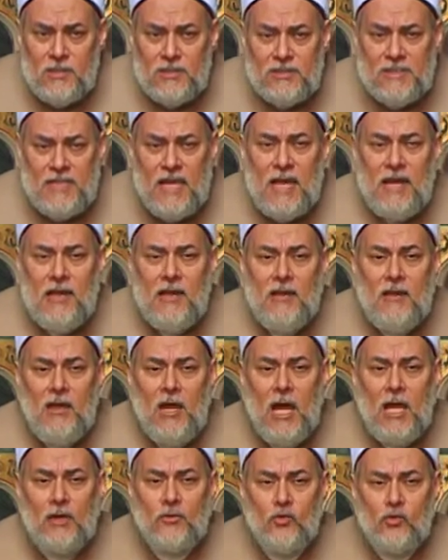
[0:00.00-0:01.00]
سل
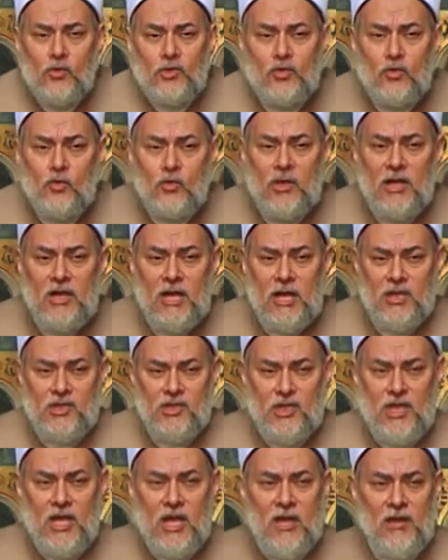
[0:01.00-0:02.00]
عن أصول
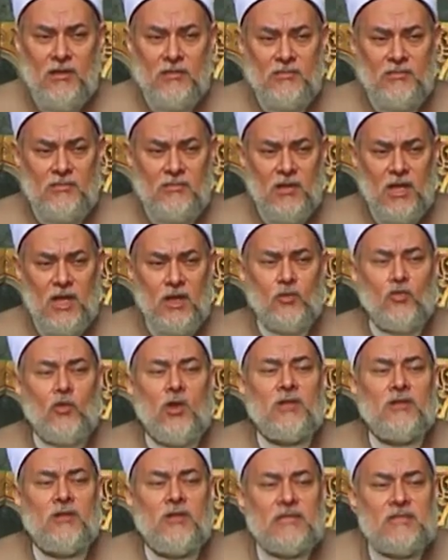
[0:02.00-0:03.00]
الأشياء
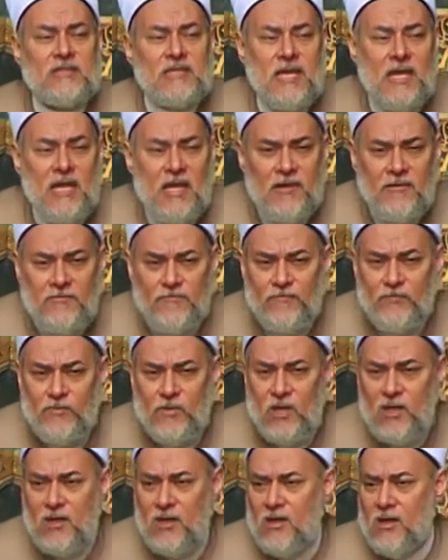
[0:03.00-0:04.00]
أتوضى إزاي
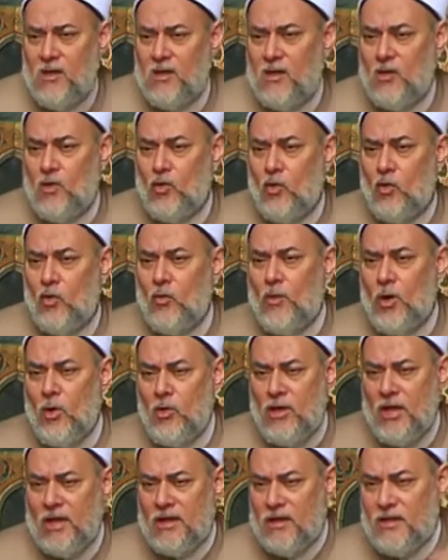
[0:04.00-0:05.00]
وما
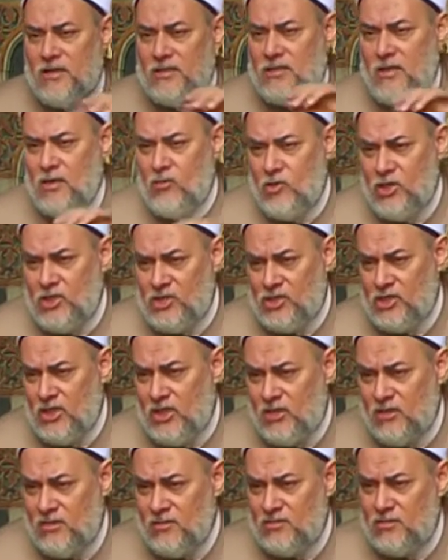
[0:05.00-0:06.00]
أقول لك اغسل
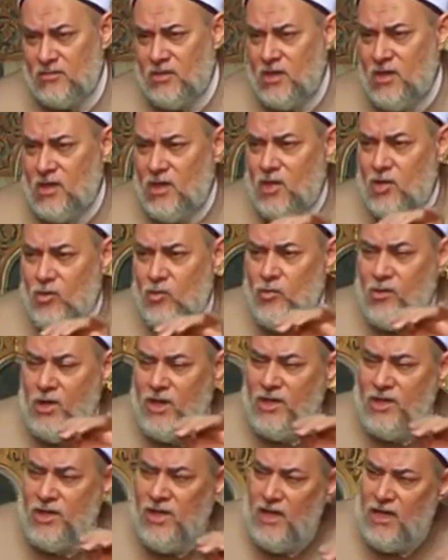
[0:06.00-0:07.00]
وشك
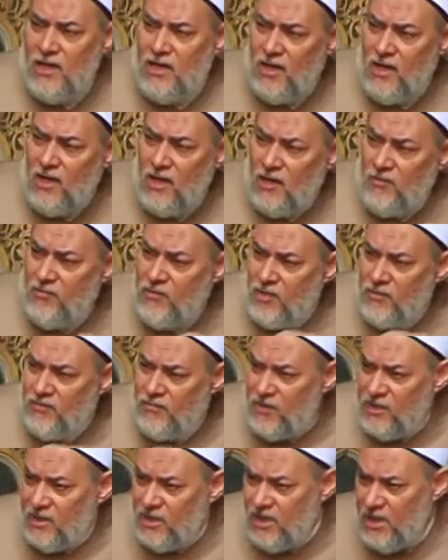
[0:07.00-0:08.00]
وإيديك إلى
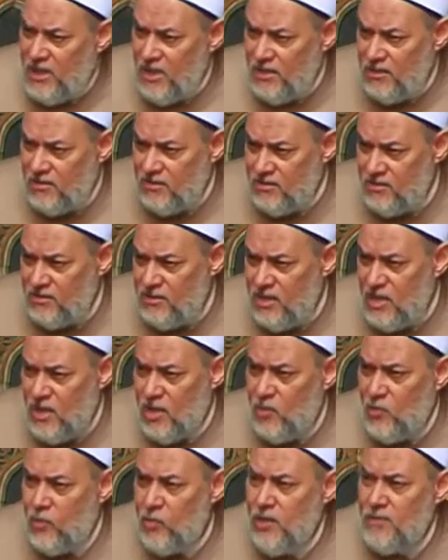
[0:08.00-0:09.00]
المرفقين
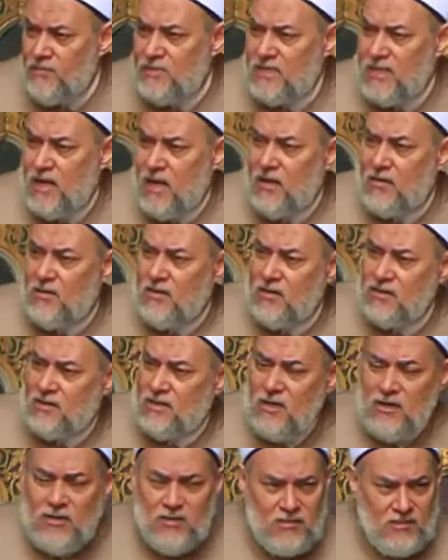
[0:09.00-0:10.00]
وامسح
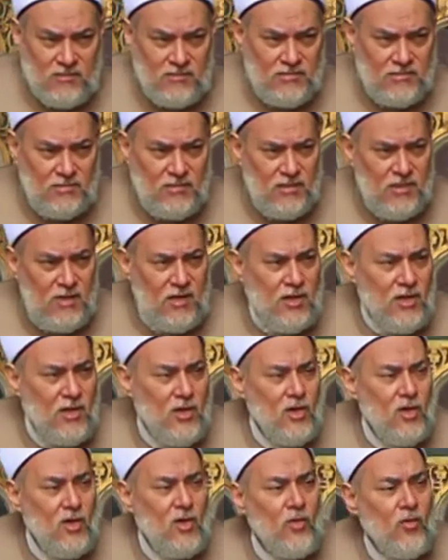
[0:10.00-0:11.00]
راسك
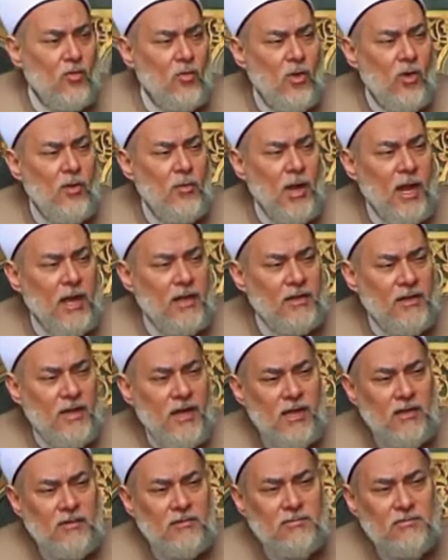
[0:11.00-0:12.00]

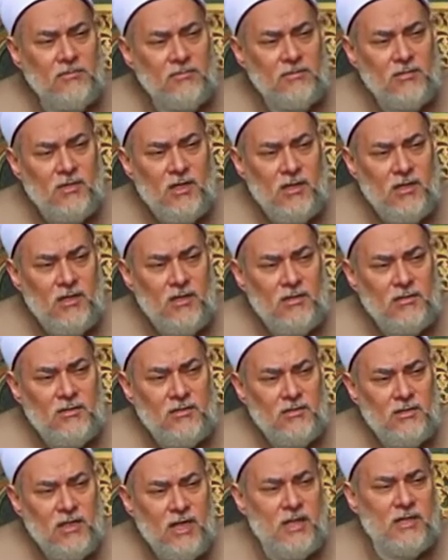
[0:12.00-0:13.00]
وبعدين
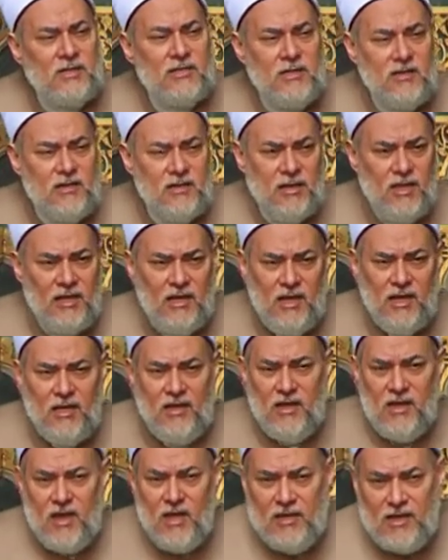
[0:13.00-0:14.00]
اغسل
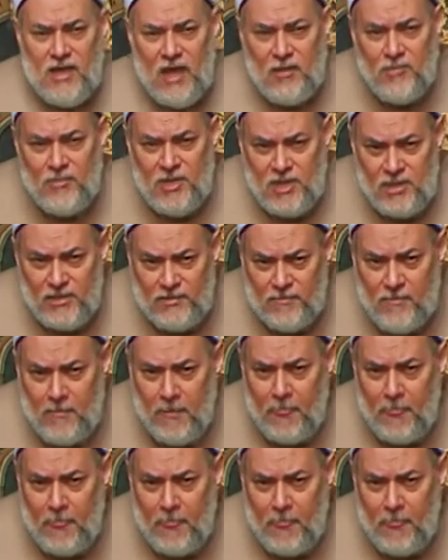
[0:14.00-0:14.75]
رجليك الى الكعبين